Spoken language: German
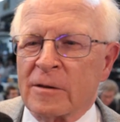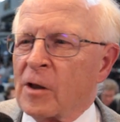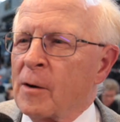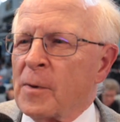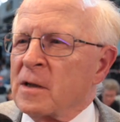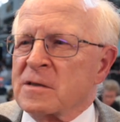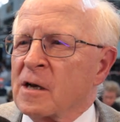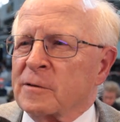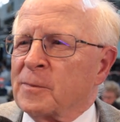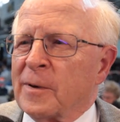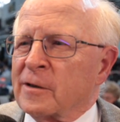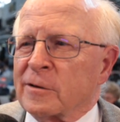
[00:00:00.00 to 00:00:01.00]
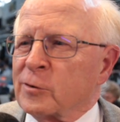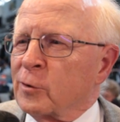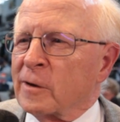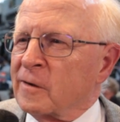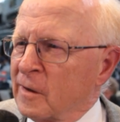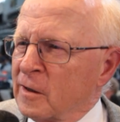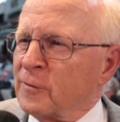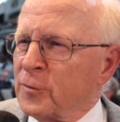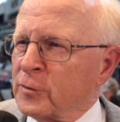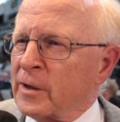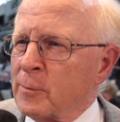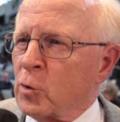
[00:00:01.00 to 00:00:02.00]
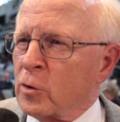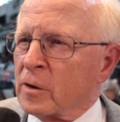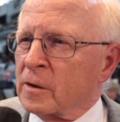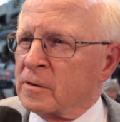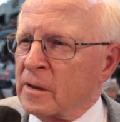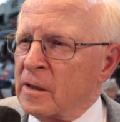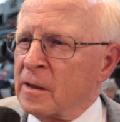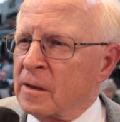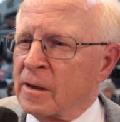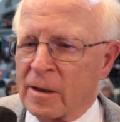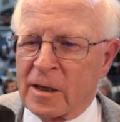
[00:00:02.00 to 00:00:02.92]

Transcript: Damals hat man natürlich nicht von Demokratie äh,